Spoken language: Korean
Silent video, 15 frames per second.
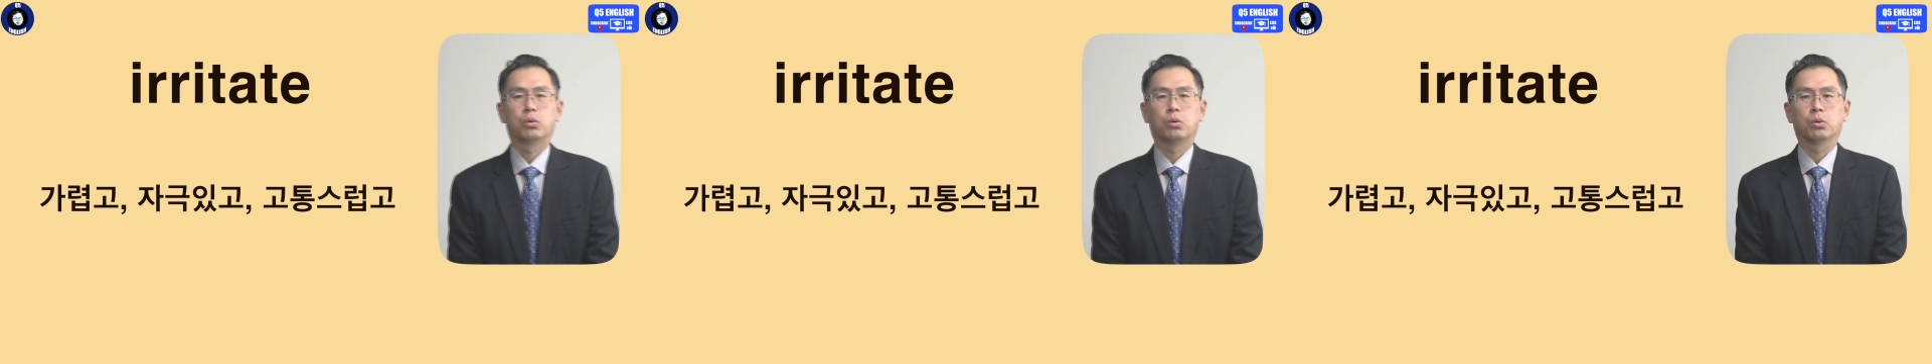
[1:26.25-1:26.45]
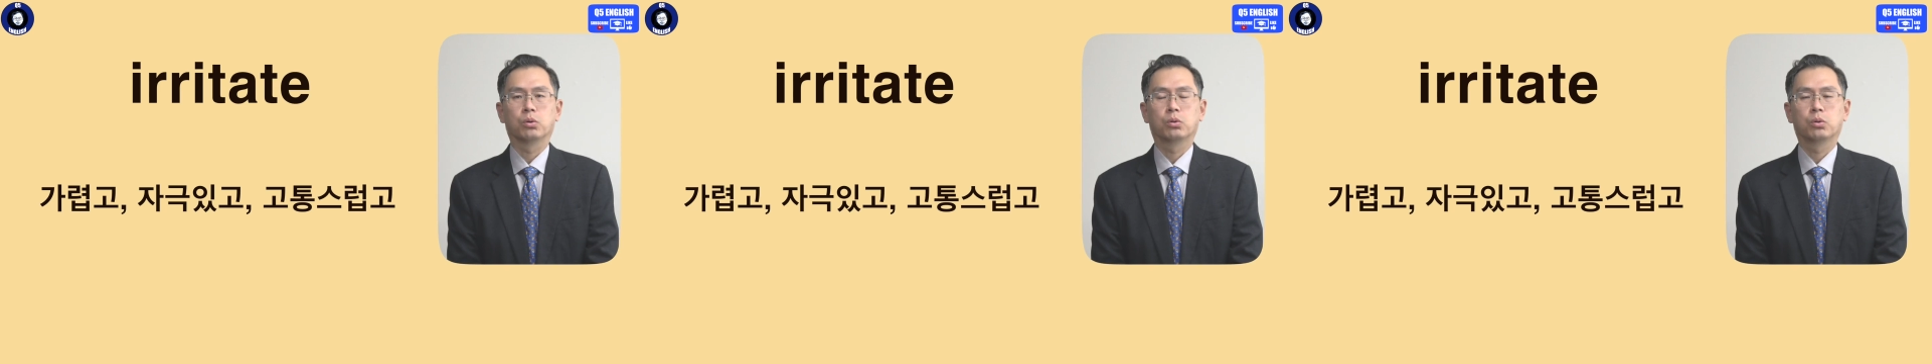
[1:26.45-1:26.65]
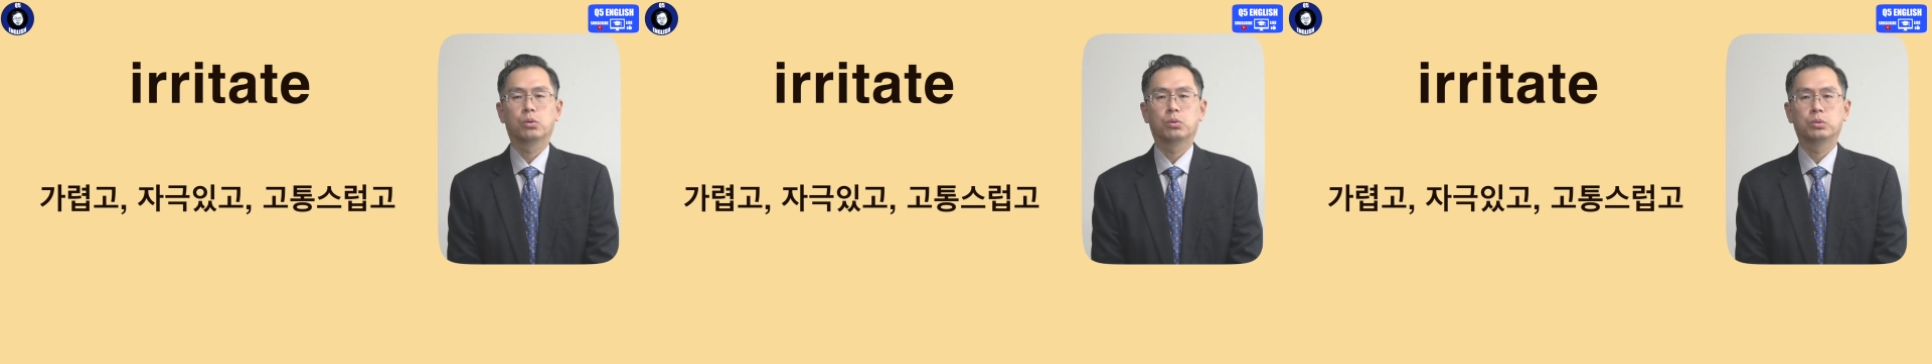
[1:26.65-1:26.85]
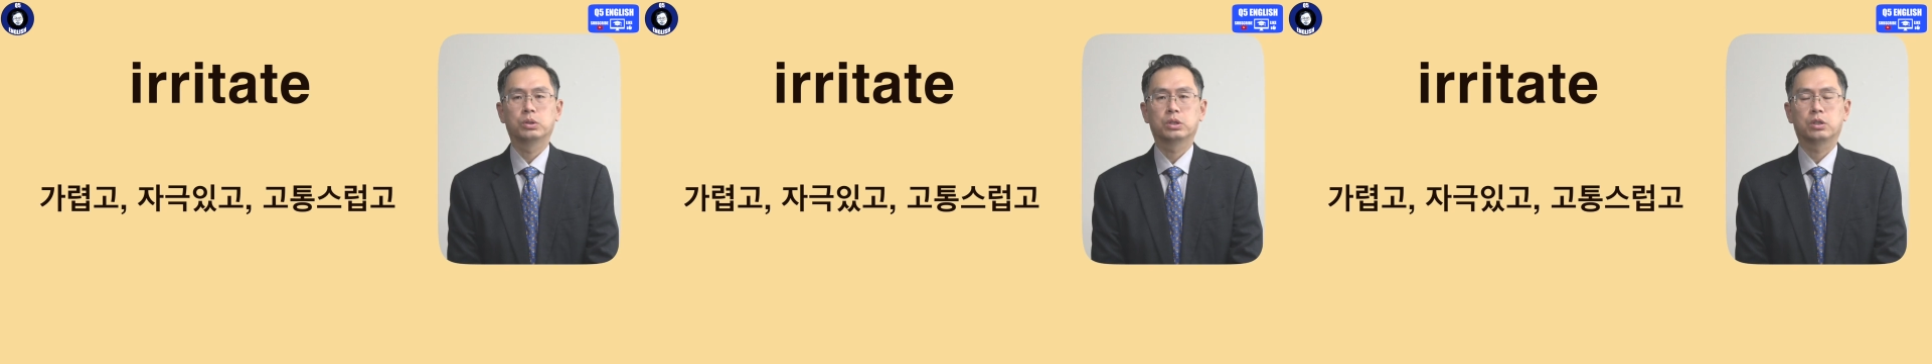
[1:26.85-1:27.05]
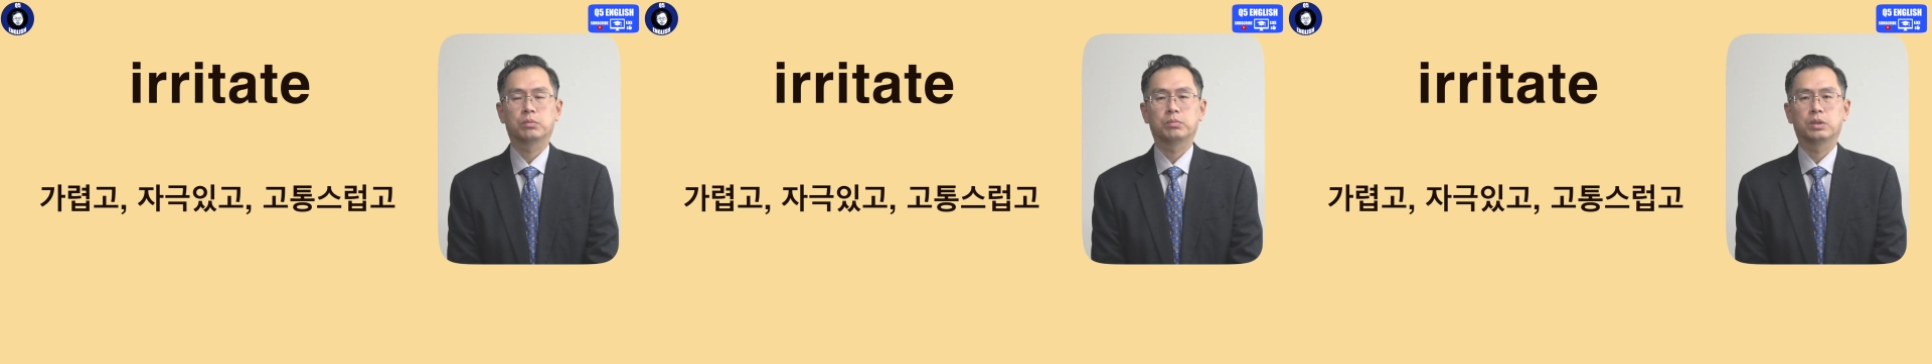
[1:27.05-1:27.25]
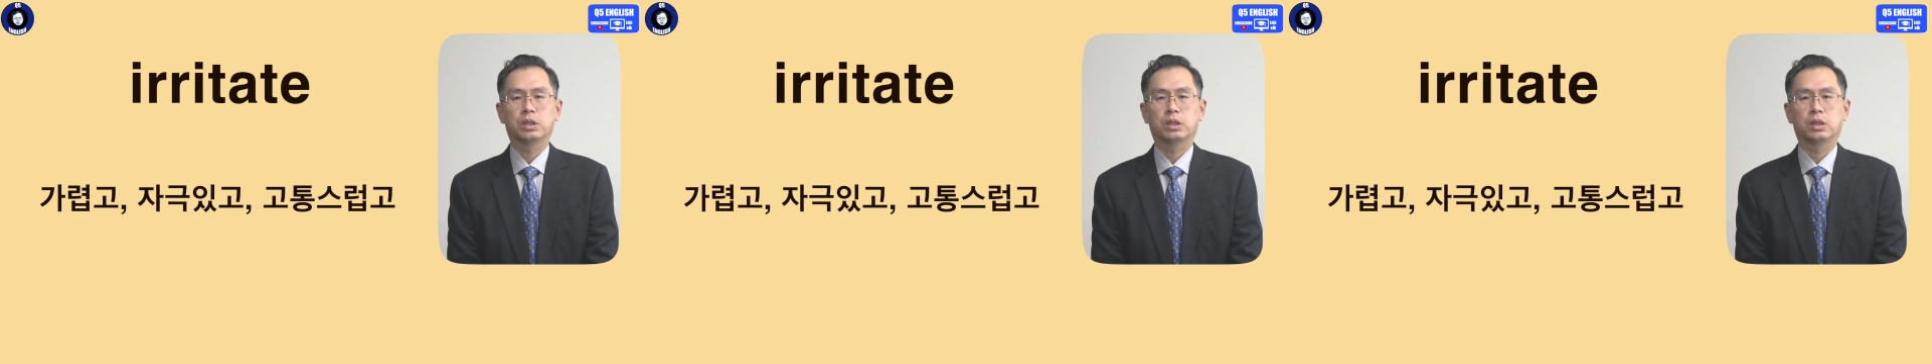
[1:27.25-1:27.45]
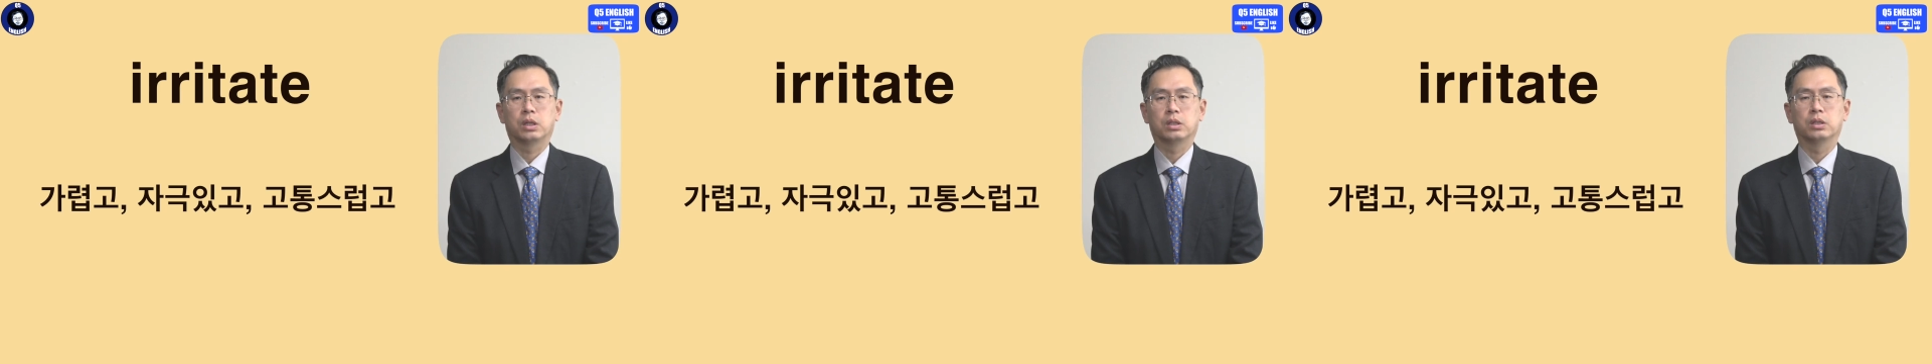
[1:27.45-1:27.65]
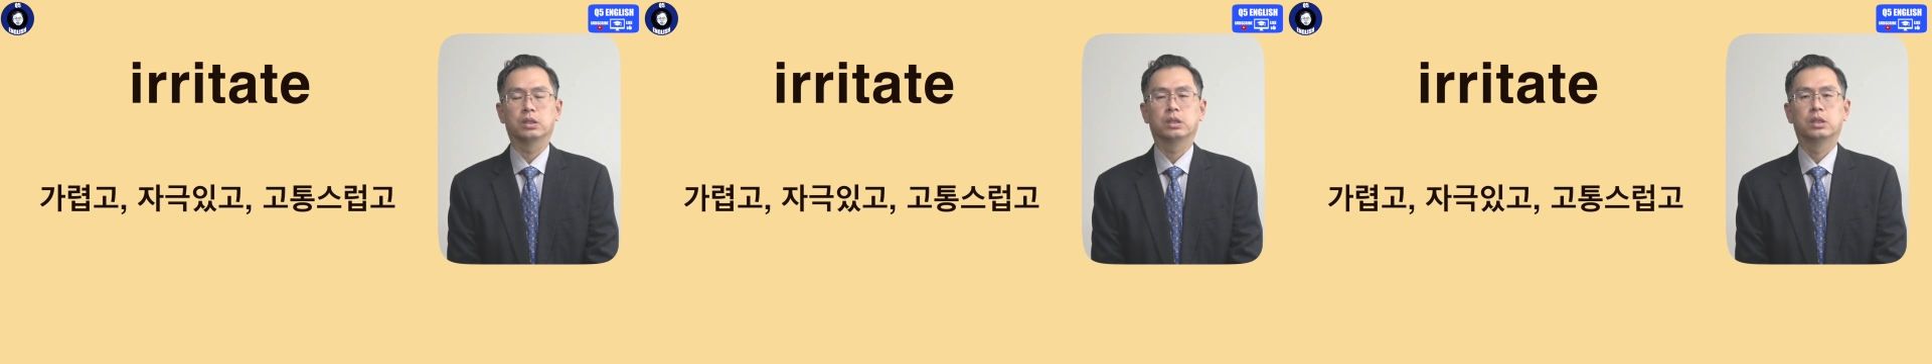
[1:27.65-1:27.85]

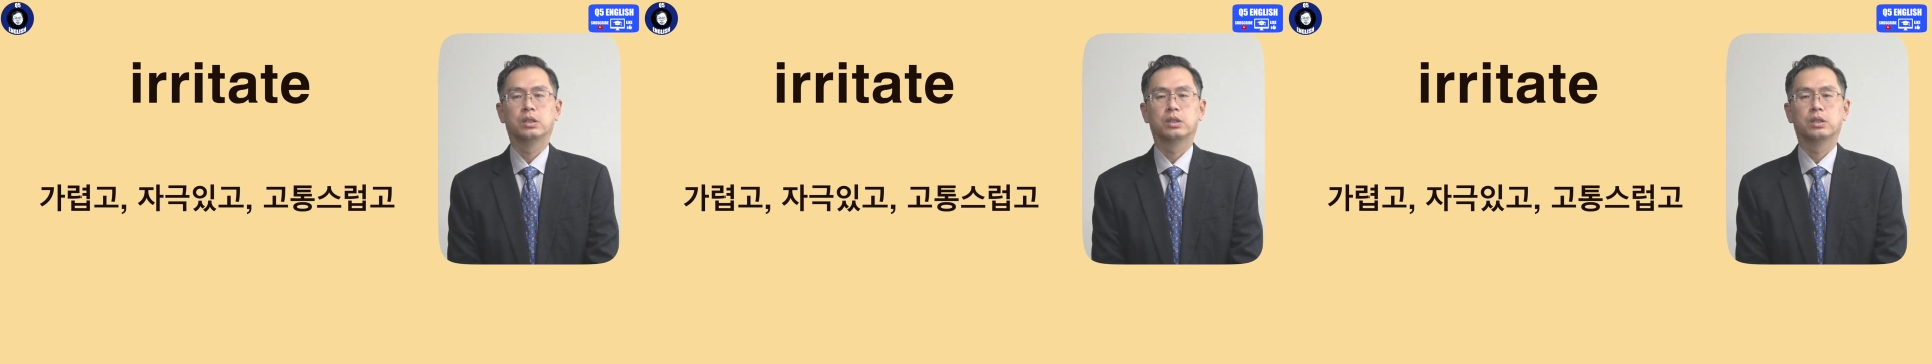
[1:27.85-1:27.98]
고통스럽다라는